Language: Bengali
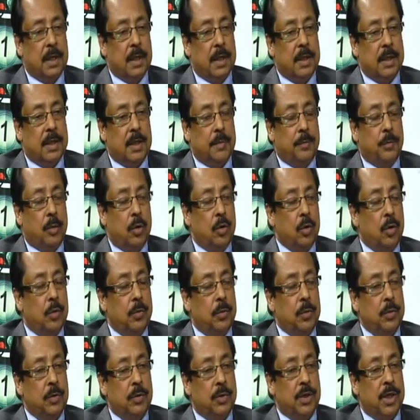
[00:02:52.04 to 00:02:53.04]
যে
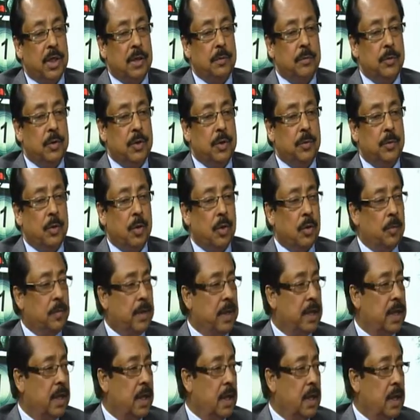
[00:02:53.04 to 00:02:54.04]
বঙ্গবন্ধু শেখ মুজিবুর
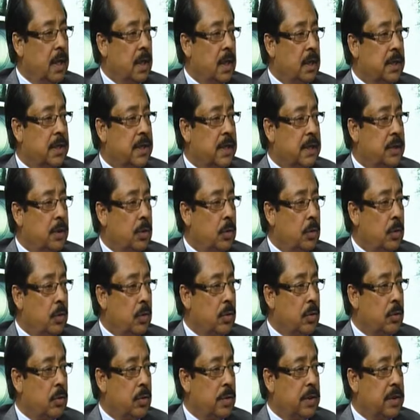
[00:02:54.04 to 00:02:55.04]
রহমান
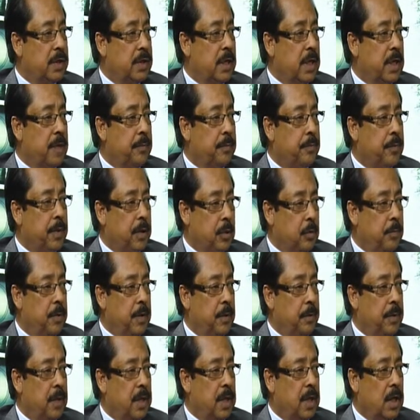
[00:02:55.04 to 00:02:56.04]
জাতীয়করণ করেছিলেন
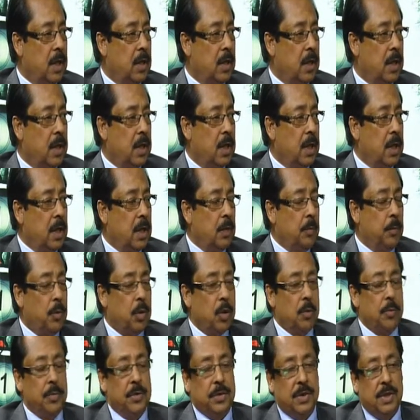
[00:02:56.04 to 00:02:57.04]
প্রাথমিক বিদ্যালয়
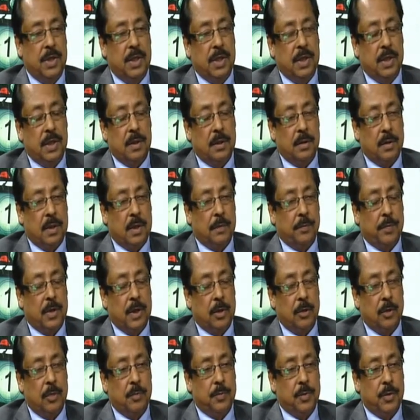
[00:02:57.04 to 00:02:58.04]
পরবর্তীতে
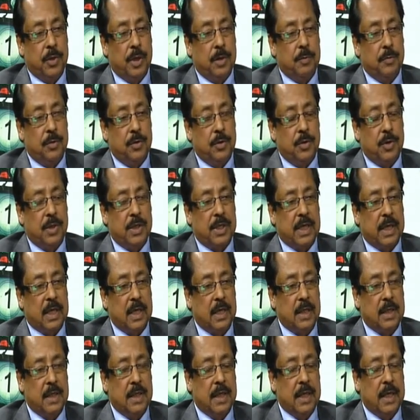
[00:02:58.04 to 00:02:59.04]
মাননীয় প্রধানমন্ত্রী শেখ
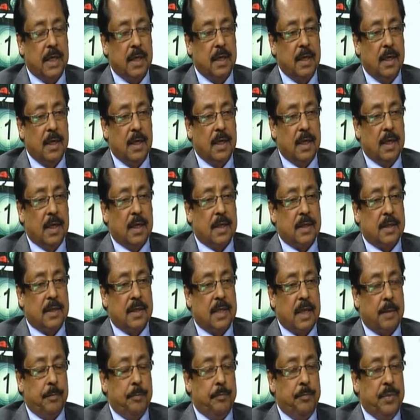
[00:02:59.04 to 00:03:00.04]
হাসিনা
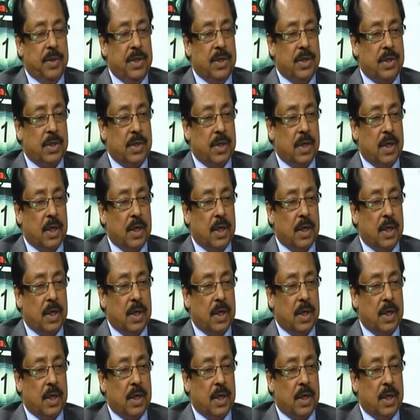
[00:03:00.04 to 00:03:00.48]
ছাব্বিশ